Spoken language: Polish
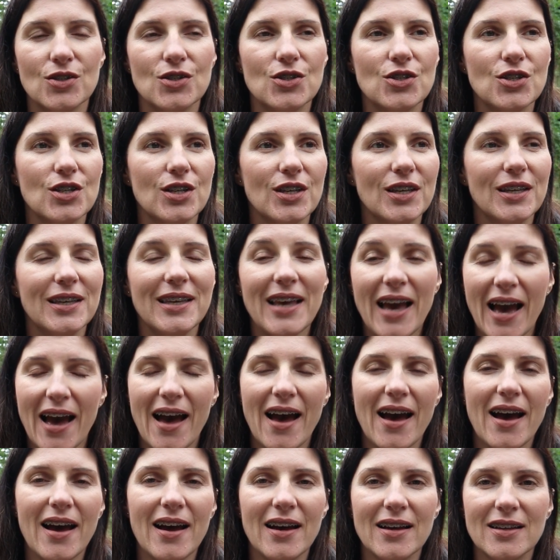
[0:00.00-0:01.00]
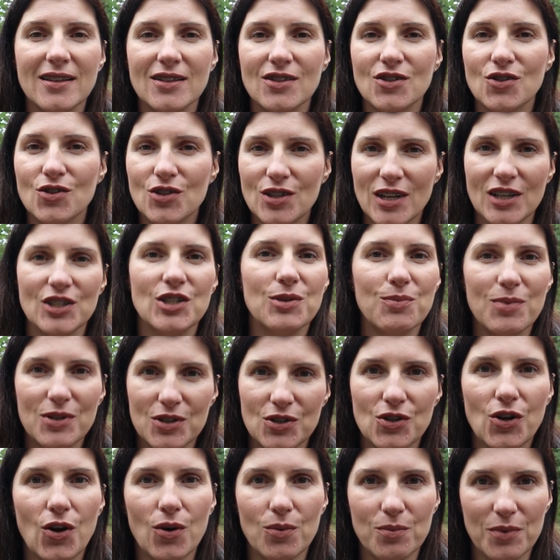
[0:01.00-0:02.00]
czy ja coś dla ciebie
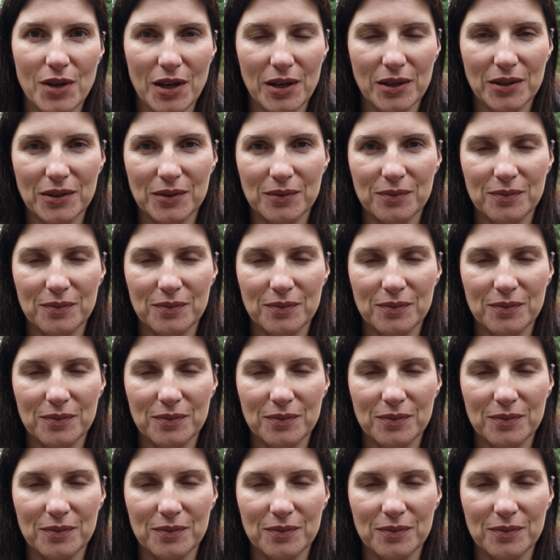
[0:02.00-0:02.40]
zrobię.